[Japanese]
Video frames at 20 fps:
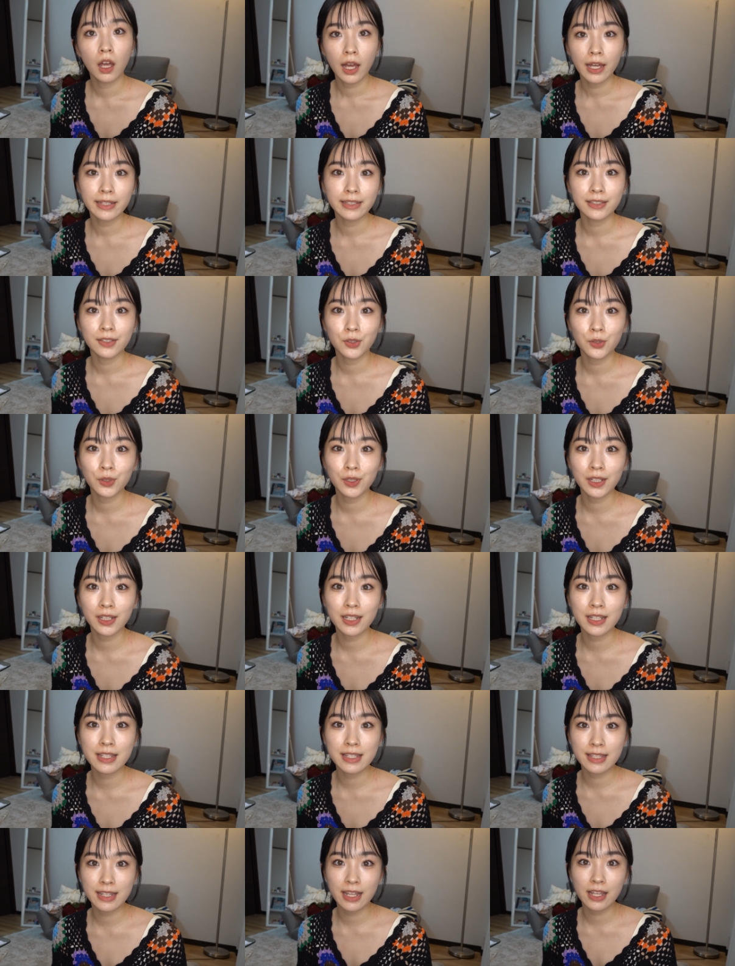はい、こんな
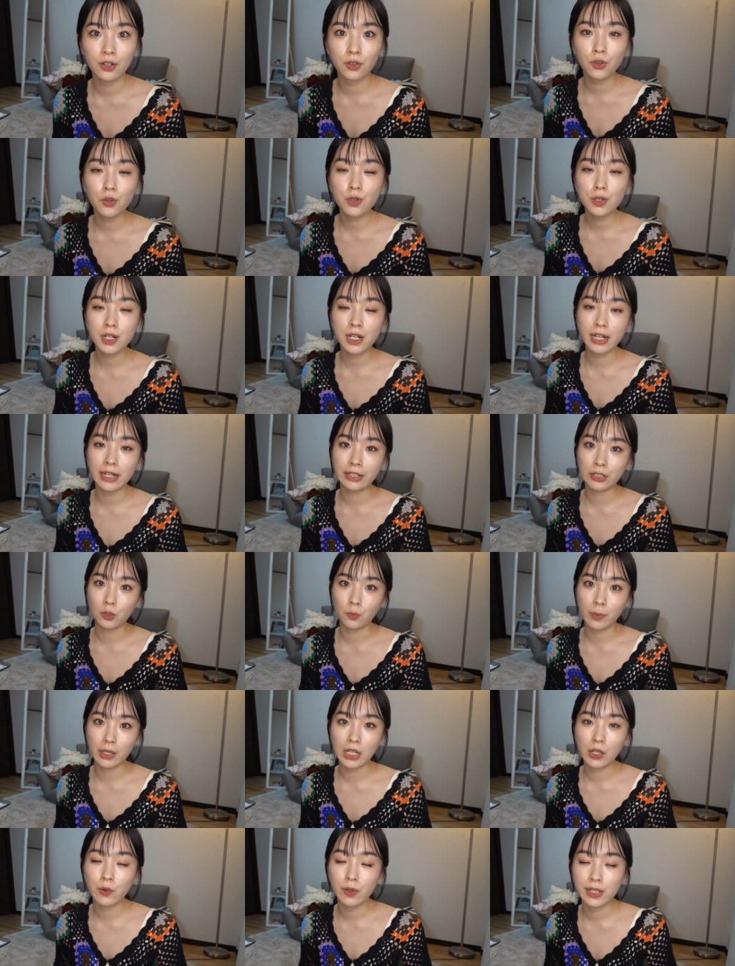感じで今回の
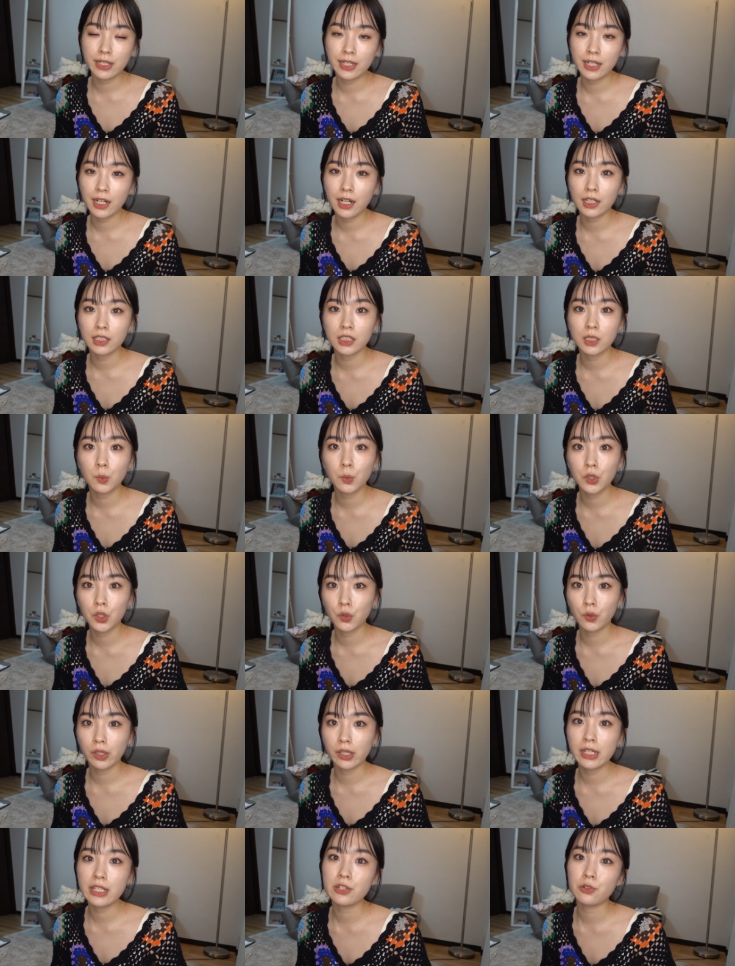メガ割で買ったもの
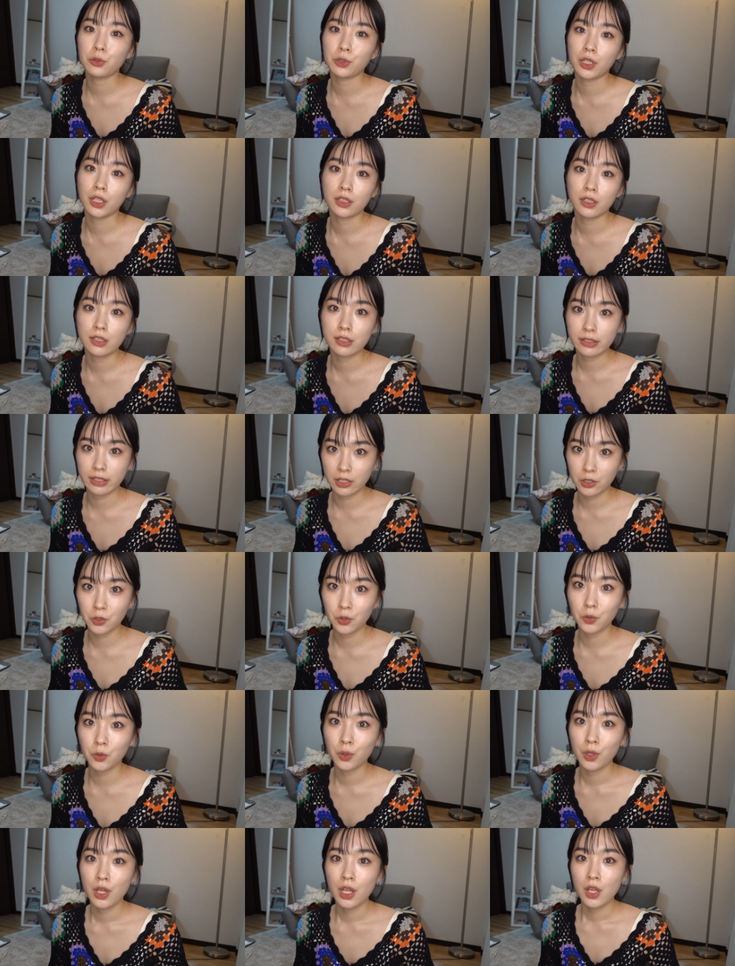は以上なんですけ
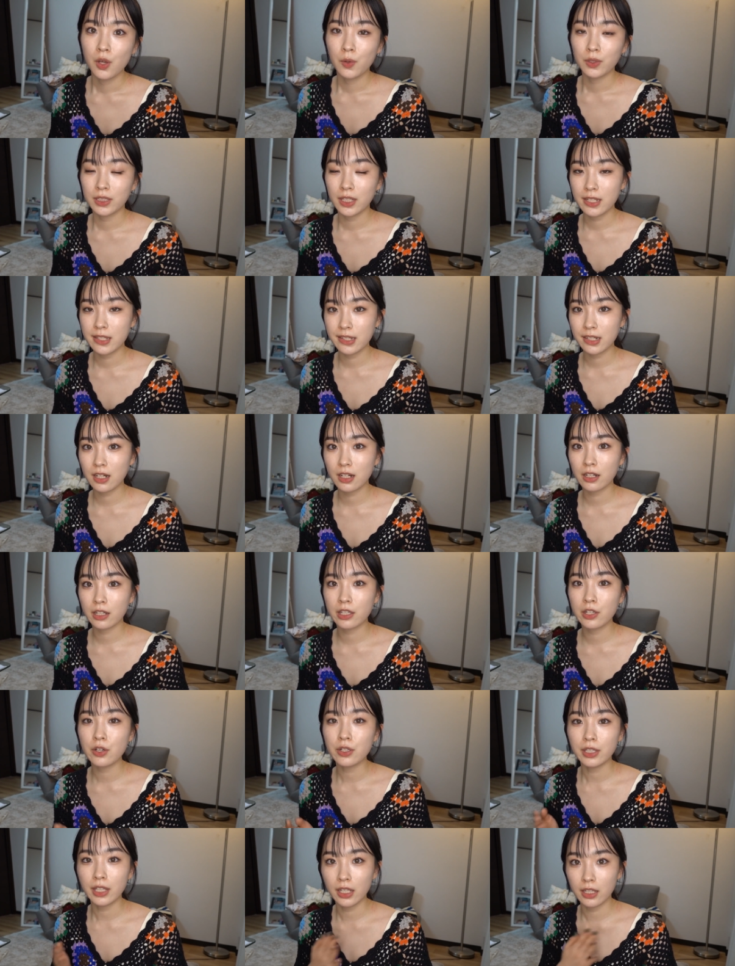ど、私が
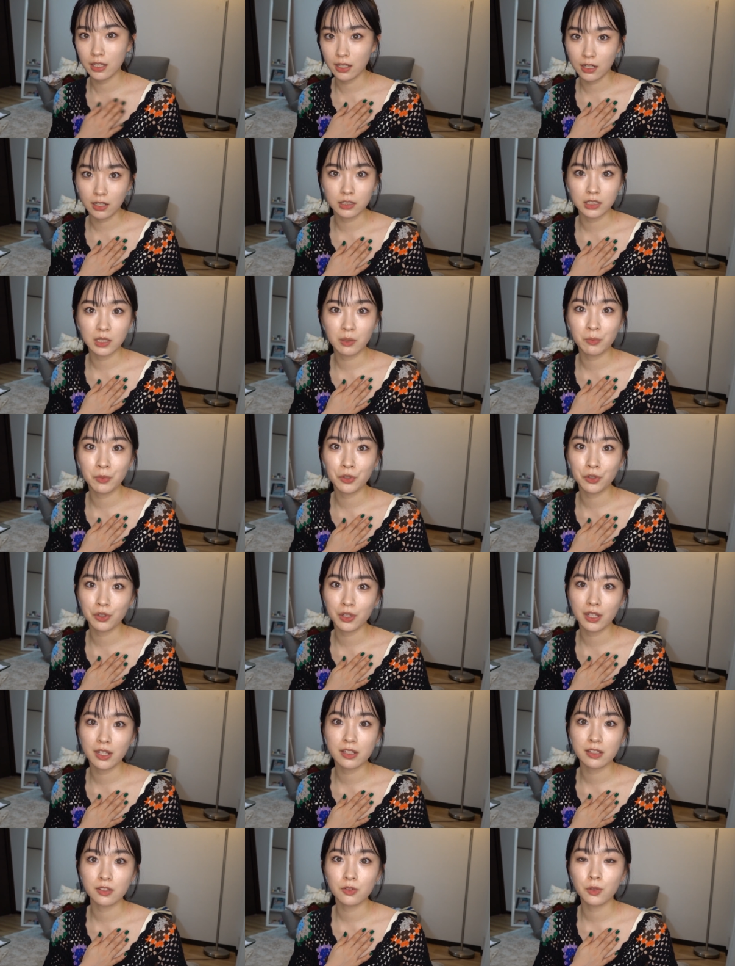Qoo10で買ったもの
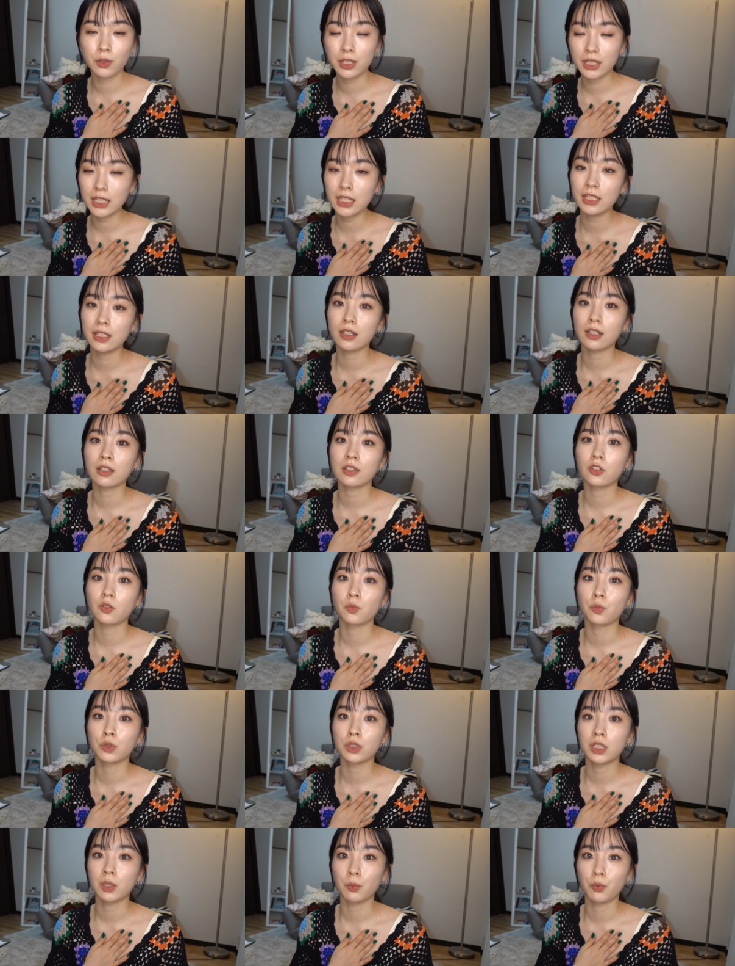ですごいいいなって
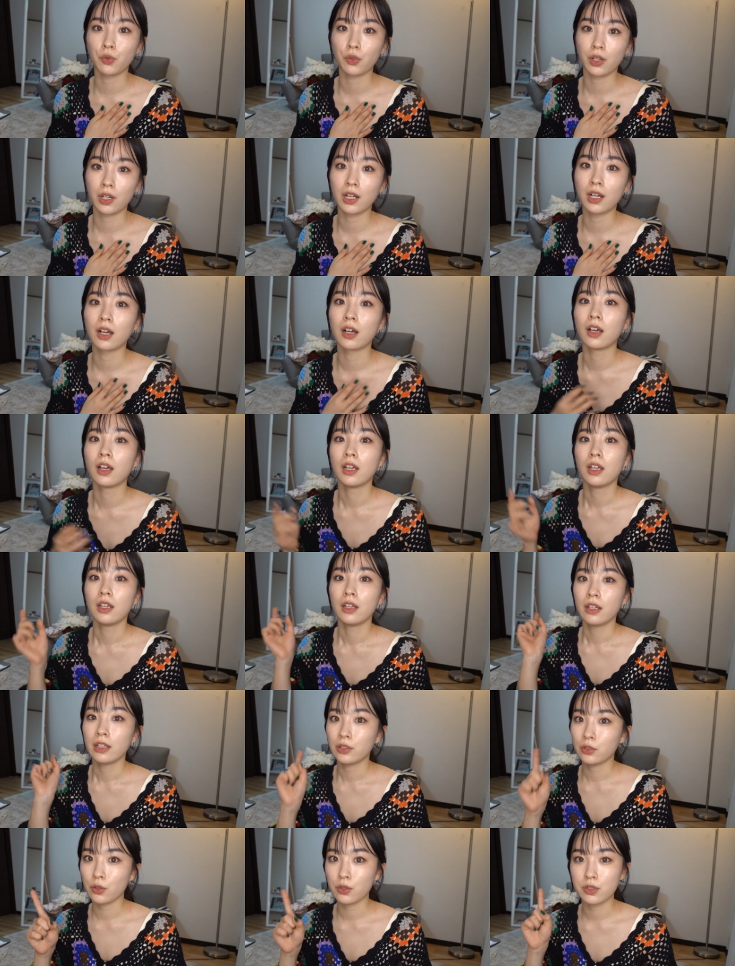思ったものが
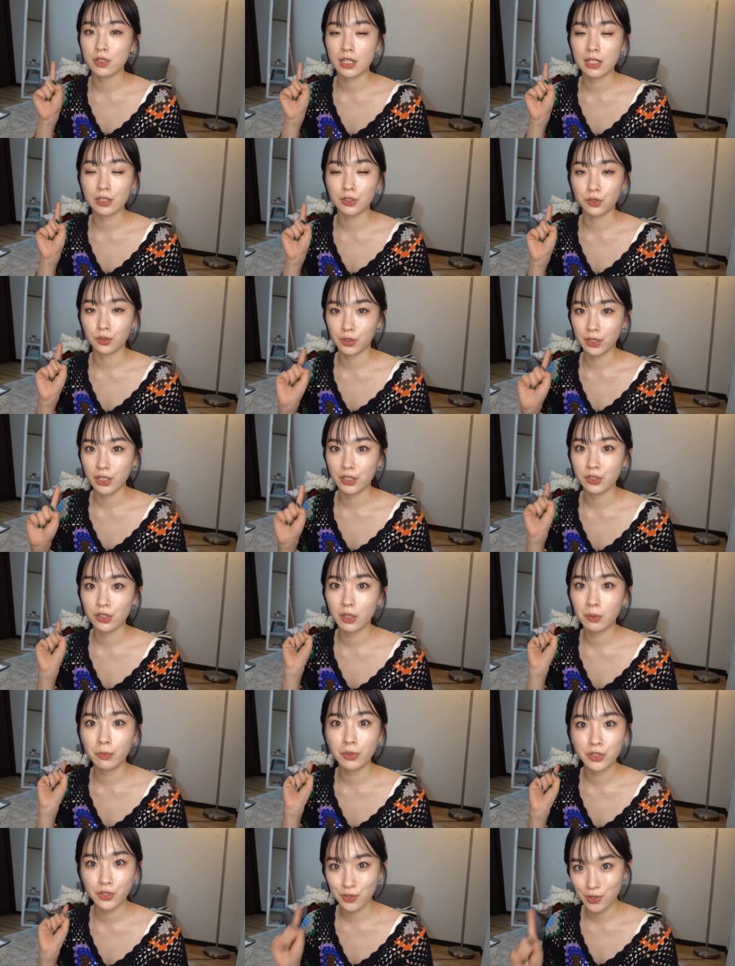一つあるので、それ
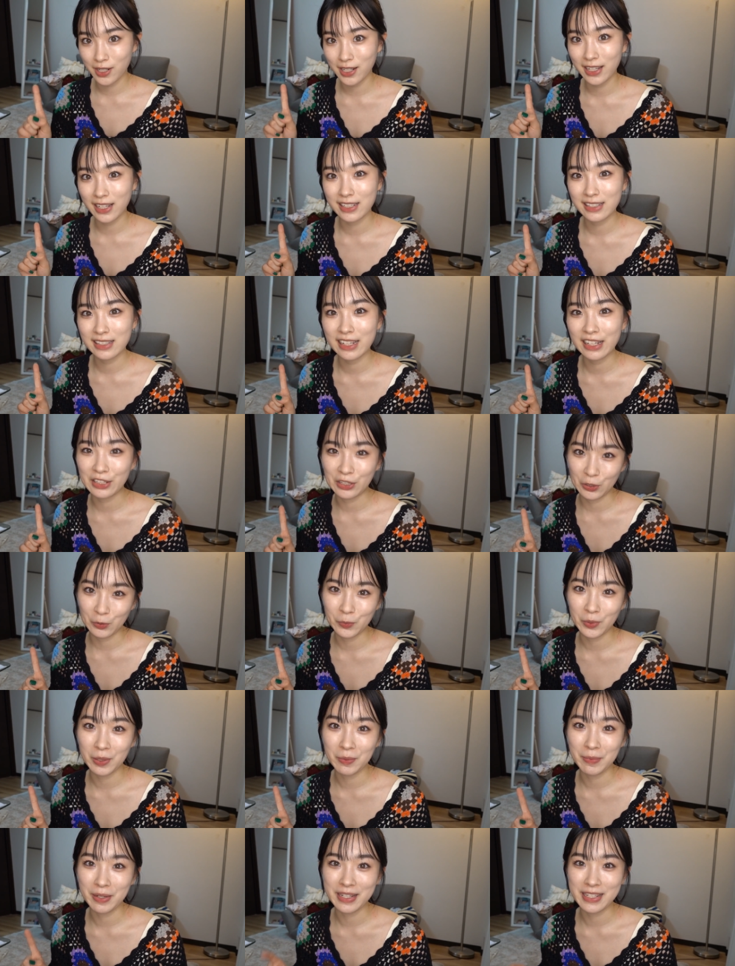も紹介したいと
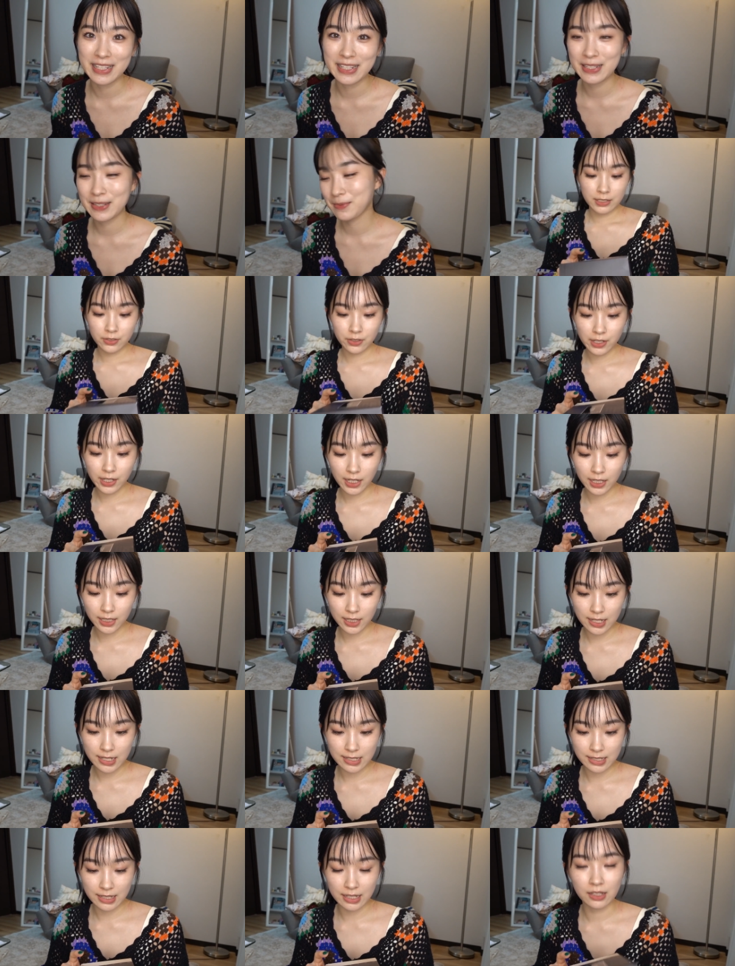思います。それが
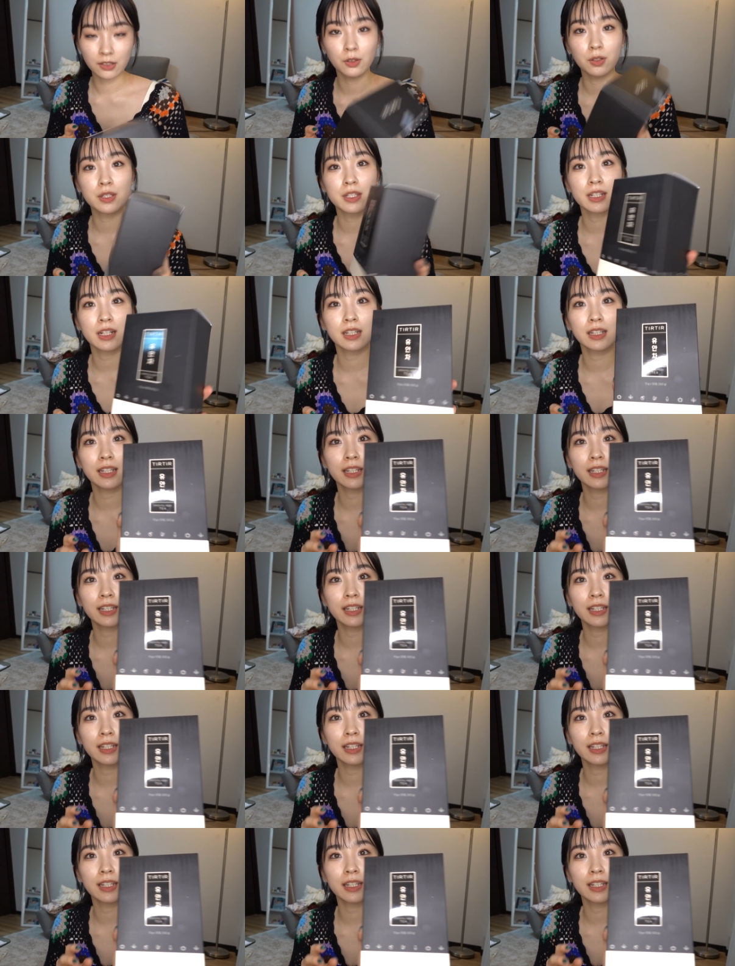ですね、こちら